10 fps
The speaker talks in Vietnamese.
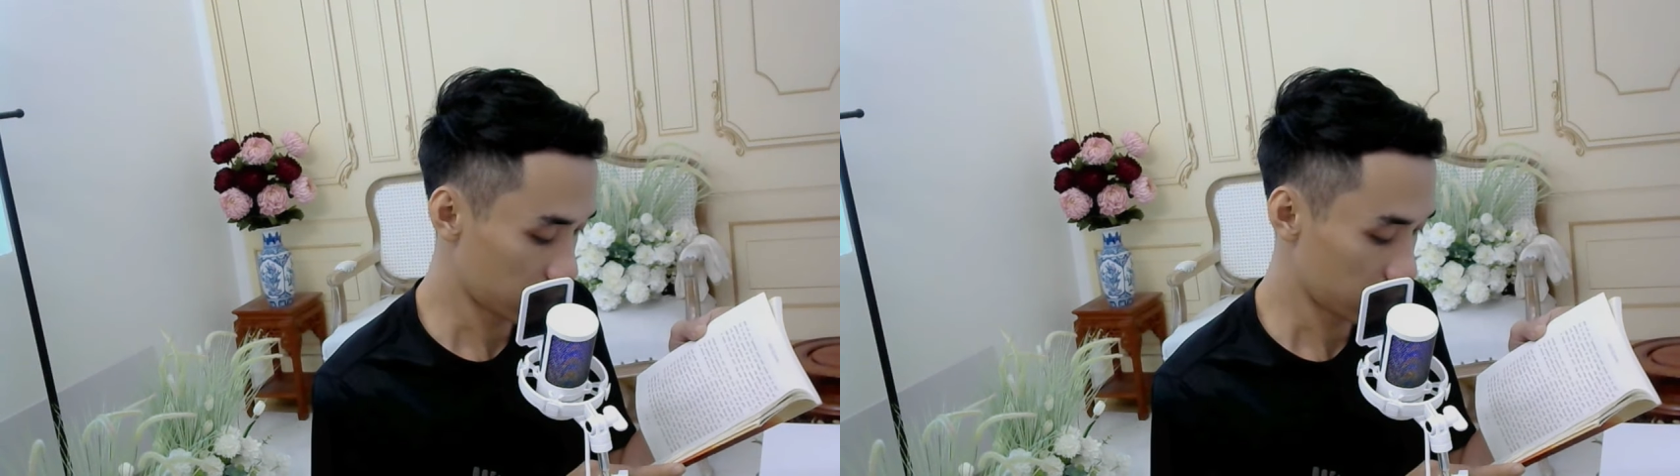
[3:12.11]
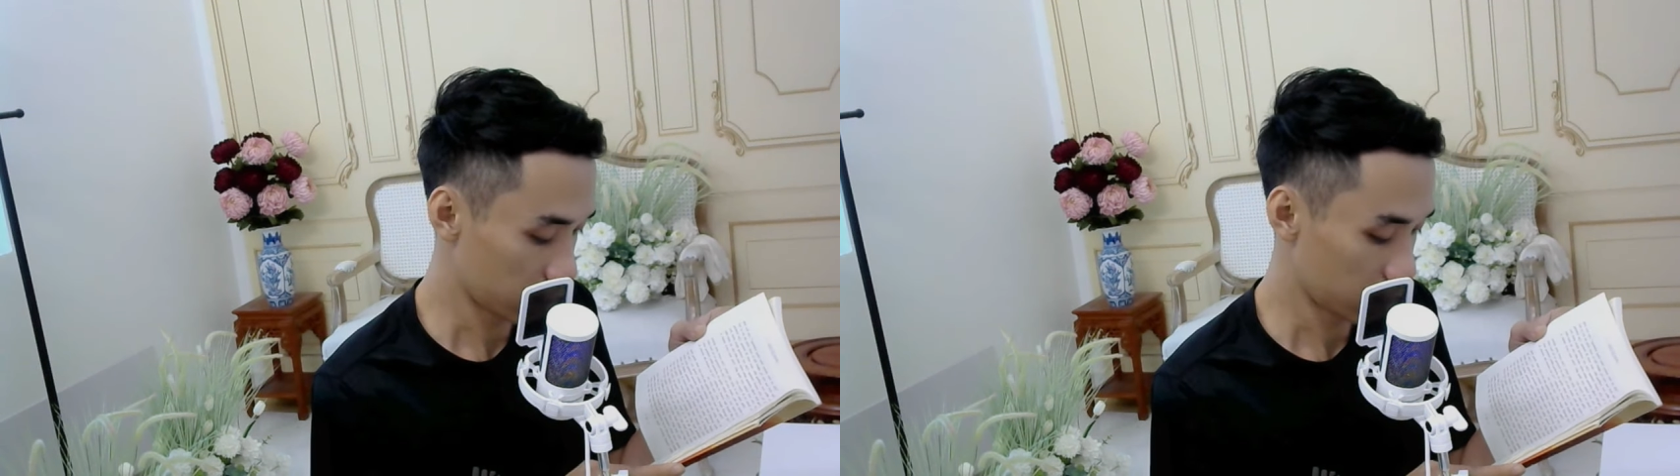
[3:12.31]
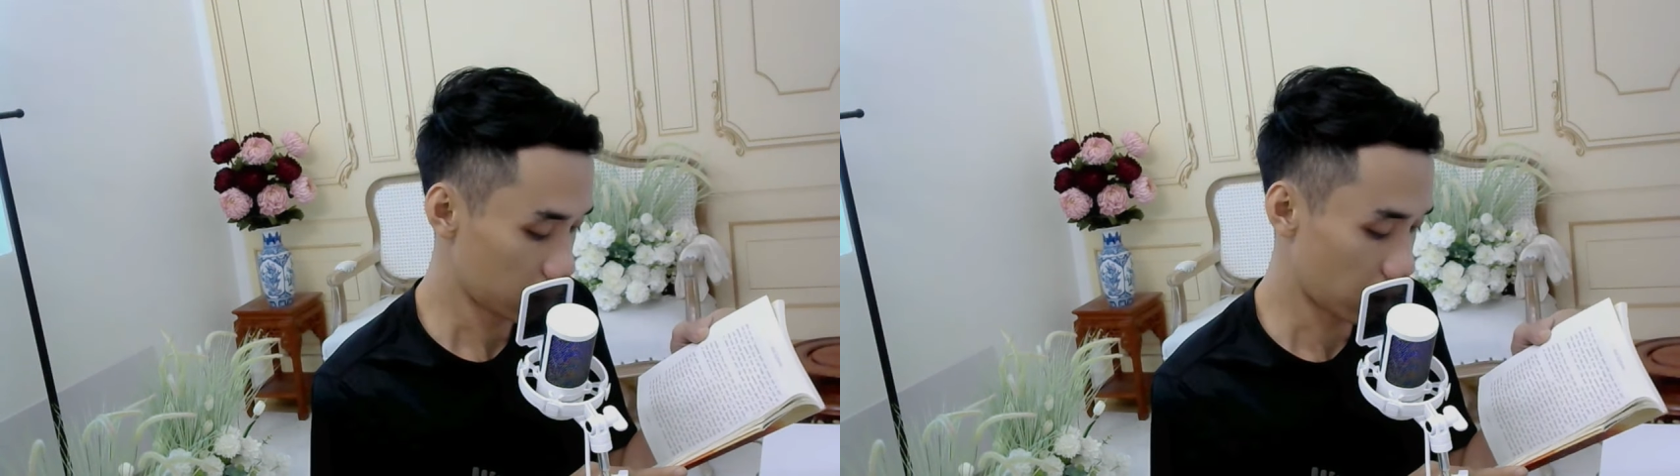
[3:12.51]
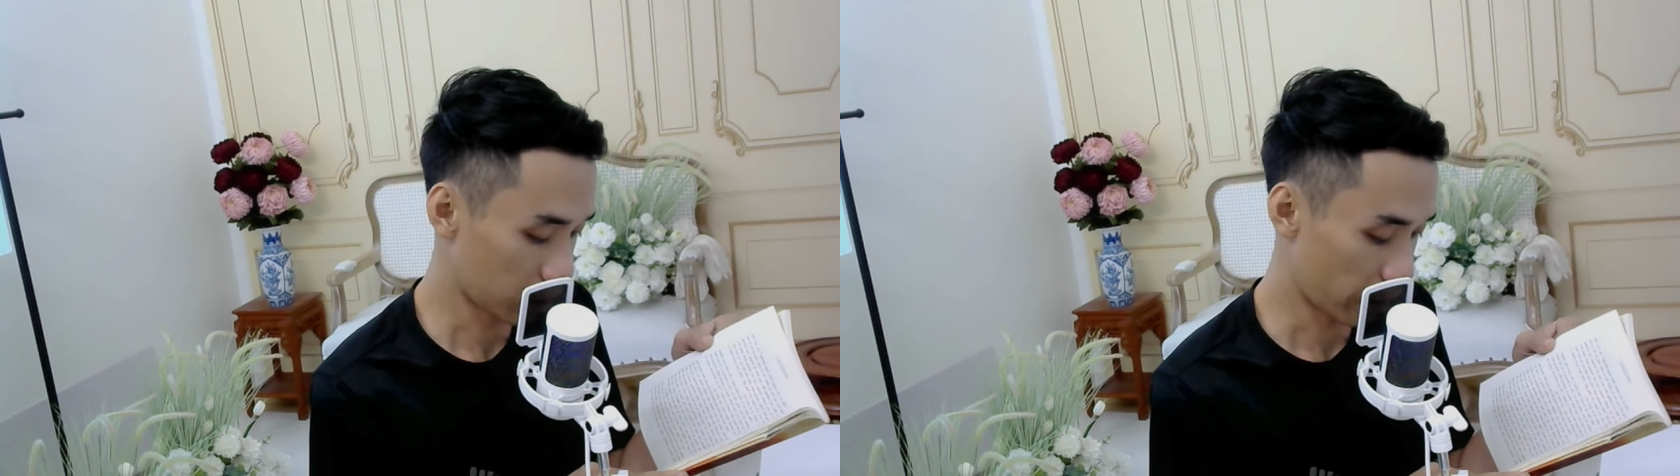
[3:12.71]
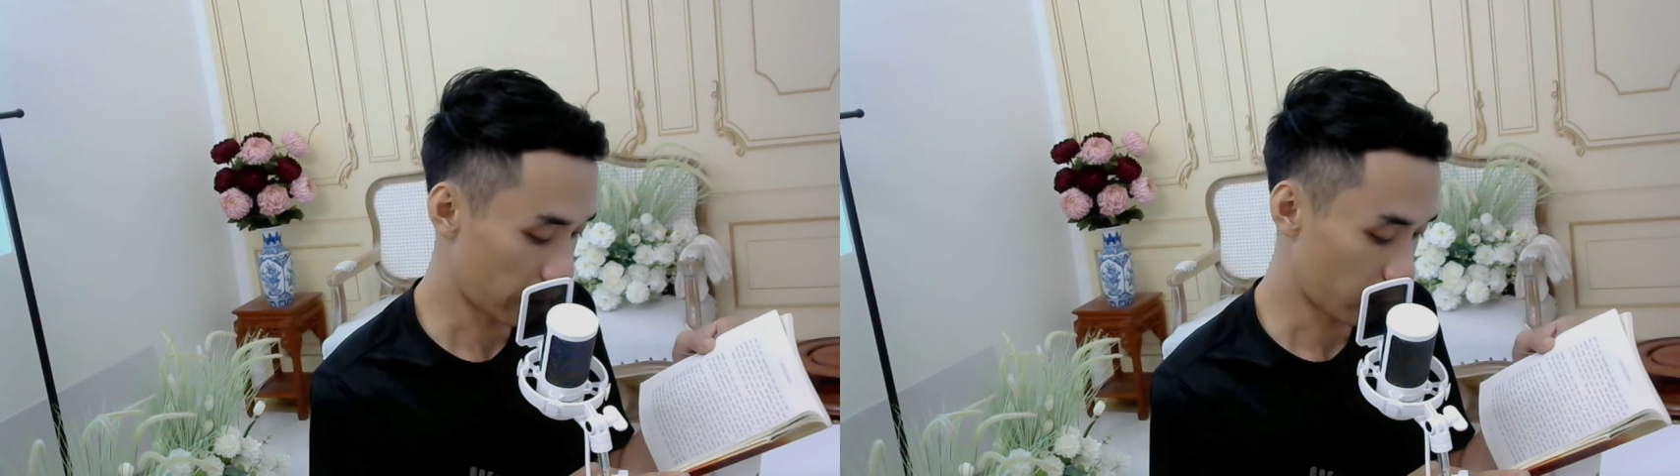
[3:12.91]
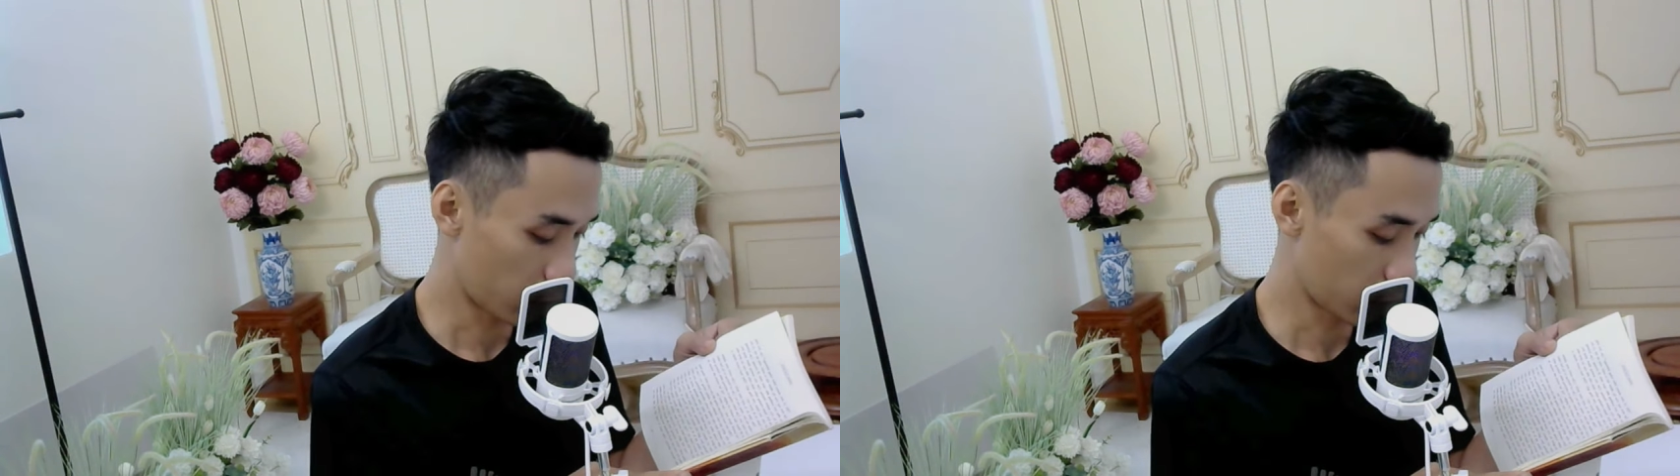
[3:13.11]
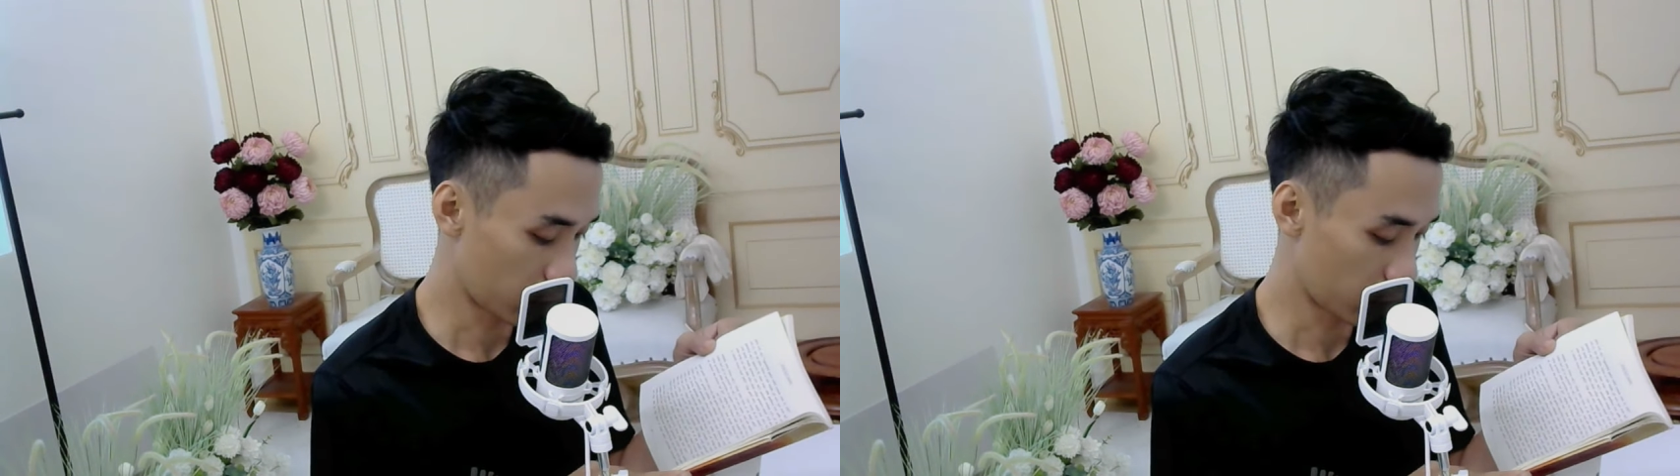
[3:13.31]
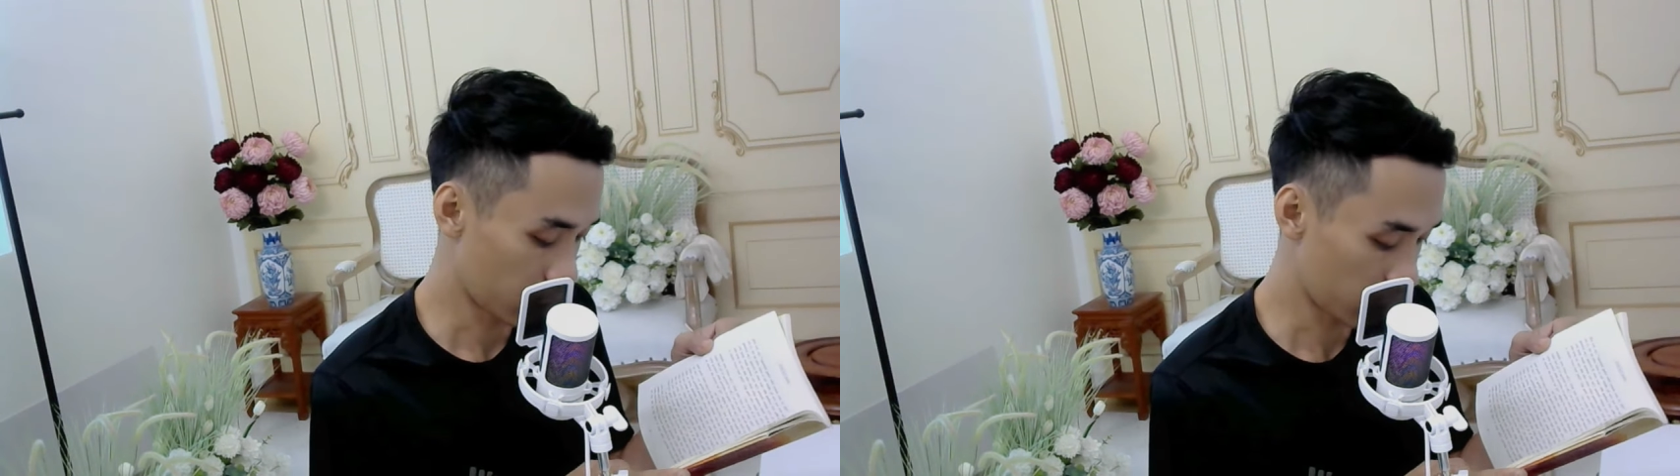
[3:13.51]
lần đầu của
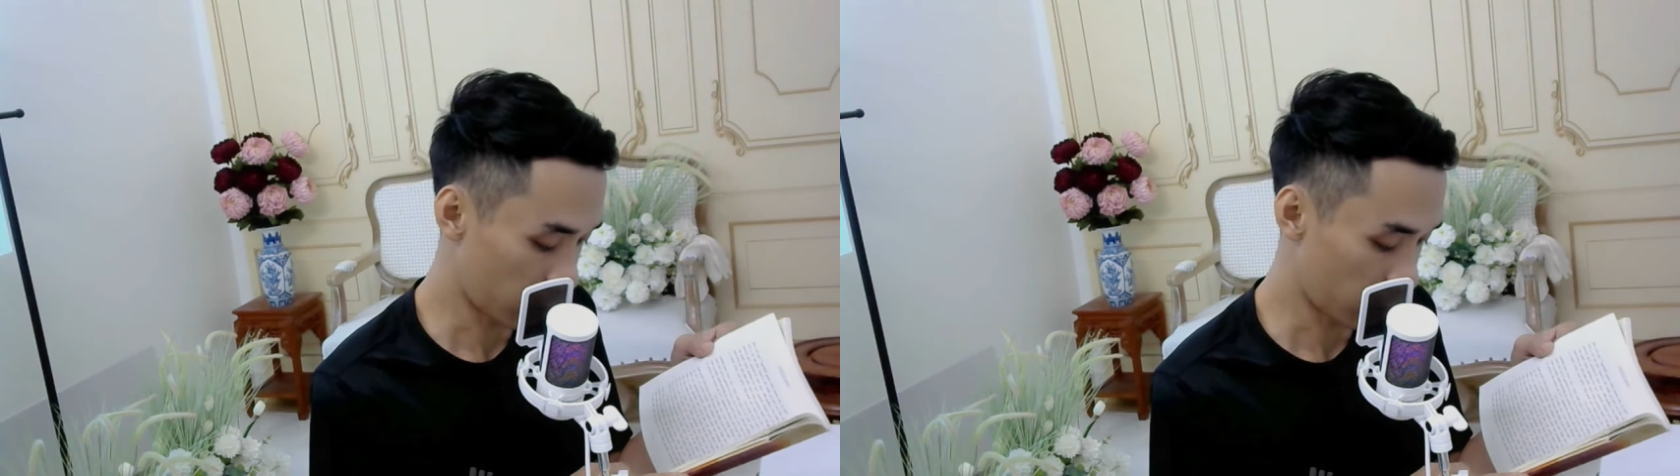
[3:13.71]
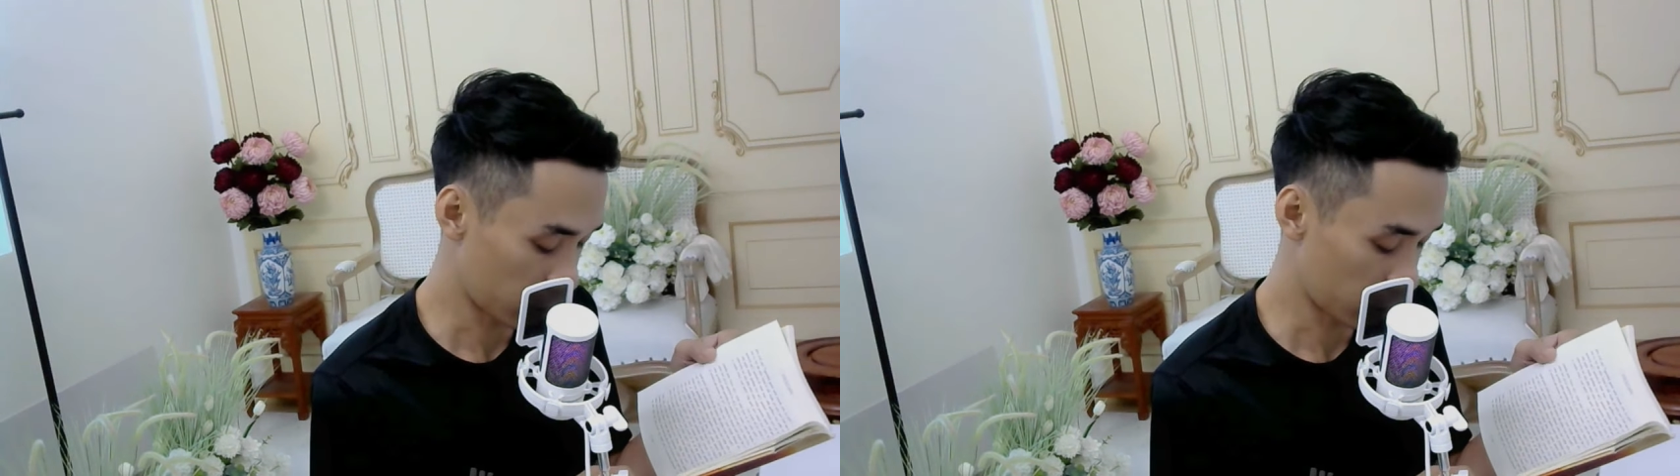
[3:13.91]
cậu nữa